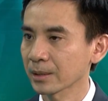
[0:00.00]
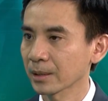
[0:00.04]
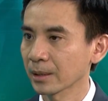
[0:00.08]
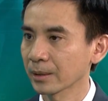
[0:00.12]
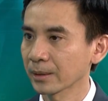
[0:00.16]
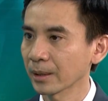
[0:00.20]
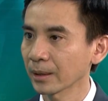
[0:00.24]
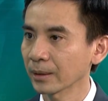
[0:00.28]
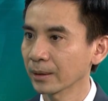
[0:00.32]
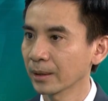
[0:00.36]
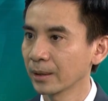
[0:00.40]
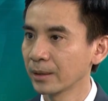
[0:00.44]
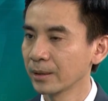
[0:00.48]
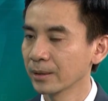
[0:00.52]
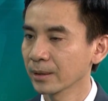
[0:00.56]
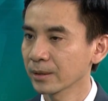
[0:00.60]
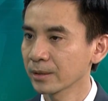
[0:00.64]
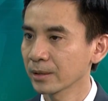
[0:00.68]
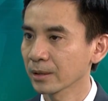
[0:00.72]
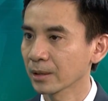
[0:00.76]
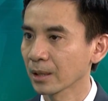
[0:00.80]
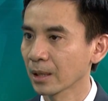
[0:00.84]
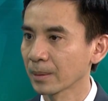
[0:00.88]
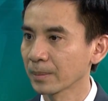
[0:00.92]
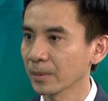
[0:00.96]
nhắc đến những
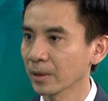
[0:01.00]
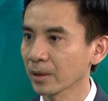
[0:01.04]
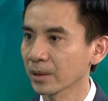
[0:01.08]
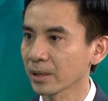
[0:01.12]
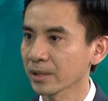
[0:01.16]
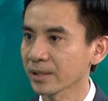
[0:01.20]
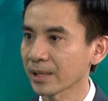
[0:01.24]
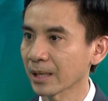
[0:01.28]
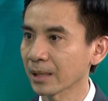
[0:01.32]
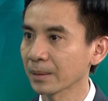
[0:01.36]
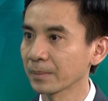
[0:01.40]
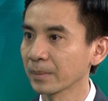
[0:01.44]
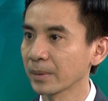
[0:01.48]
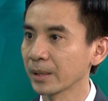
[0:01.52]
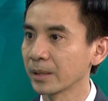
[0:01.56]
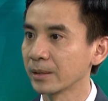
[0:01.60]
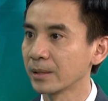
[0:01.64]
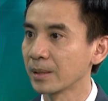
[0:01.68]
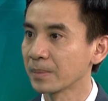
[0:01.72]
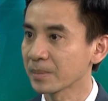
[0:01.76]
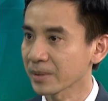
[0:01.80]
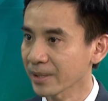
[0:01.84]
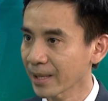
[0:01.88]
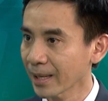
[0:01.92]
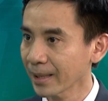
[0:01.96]
trường hợp gọi là răng bị
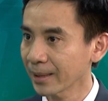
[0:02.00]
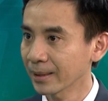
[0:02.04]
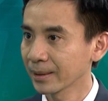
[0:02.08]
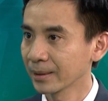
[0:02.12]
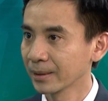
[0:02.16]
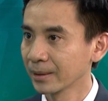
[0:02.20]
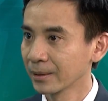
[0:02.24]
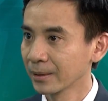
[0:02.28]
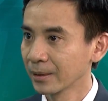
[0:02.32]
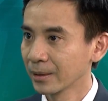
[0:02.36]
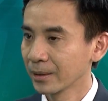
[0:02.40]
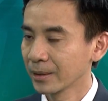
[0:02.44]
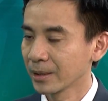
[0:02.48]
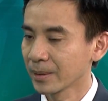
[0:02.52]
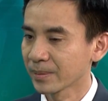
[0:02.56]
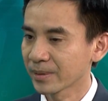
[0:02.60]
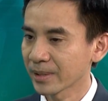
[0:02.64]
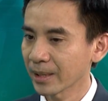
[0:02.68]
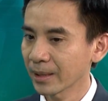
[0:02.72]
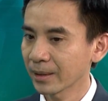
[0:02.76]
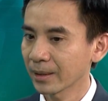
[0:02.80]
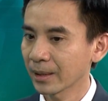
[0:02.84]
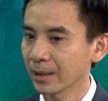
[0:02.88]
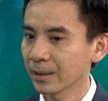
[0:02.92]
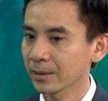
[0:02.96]
nhiễm sắc nhiễm
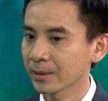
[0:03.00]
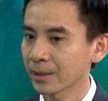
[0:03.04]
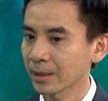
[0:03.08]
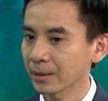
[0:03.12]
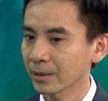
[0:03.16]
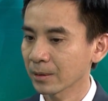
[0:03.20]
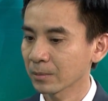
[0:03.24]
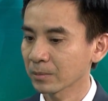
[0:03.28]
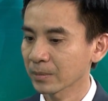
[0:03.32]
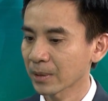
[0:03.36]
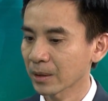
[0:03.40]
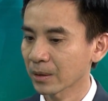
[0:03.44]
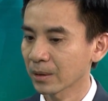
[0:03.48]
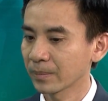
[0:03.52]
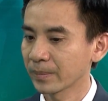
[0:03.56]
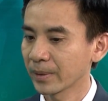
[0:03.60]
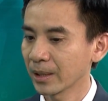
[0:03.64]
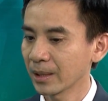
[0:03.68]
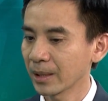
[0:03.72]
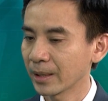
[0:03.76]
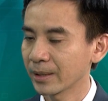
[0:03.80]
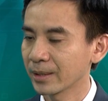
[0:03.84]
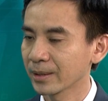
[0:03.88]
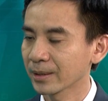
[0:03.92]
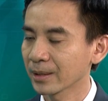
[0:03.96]
sắc đây chắc chúng ta cũng
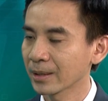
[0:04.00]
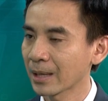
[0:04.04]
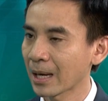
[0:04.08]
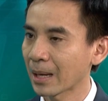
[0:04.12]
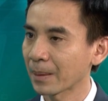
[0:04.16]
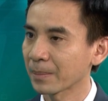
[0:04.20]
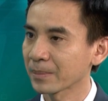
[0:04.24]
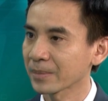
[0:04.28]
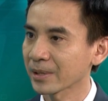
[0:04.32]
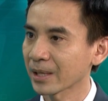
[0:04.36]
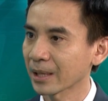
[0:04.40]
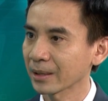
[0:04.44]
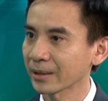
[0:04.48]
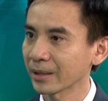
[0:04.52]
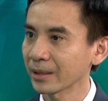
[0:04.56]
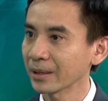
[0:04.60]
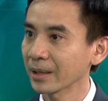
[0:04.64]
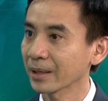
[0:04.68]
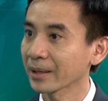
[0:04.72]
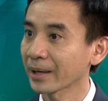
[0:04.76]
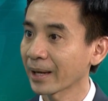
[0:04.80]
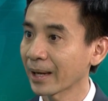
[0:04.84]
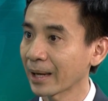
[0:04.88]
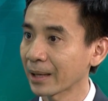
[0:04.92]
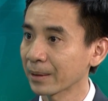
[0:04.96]
biết là những cái hàm răng rất
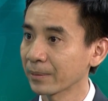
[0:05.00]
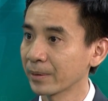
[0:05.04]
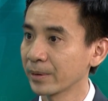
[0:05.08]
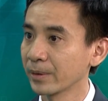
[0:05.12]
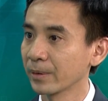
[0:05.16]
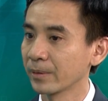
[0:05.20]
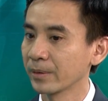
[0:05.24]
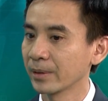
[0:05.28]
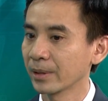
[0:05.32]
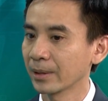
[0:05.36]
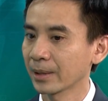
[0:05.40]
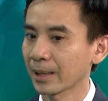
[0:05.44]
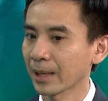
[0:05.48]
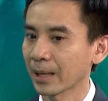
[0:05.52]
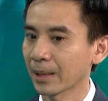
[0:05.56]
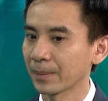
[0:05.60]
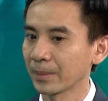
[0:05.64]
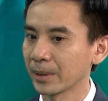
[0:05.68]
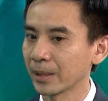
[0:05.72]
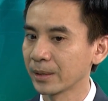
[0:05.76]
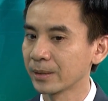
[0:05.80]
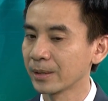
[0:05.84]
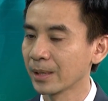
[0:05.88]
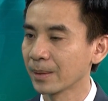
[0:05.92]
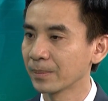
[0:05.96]
là đen ví dụ như là
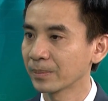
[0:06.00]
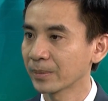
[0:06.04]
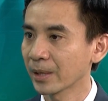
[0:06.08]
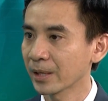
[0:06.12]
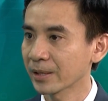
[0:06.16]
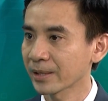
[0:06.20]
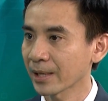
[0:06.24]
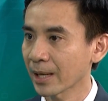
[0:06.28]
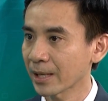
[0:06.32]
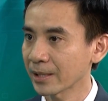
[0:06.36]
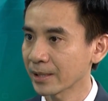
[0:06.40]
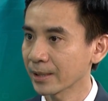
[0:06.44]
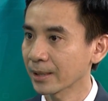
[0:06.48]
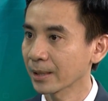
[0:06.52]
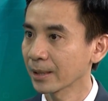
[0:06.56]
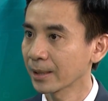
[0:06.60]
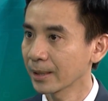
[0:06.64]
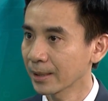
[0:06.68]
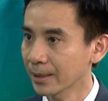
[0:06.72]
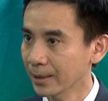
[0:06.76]
bị nhiễm tetracycline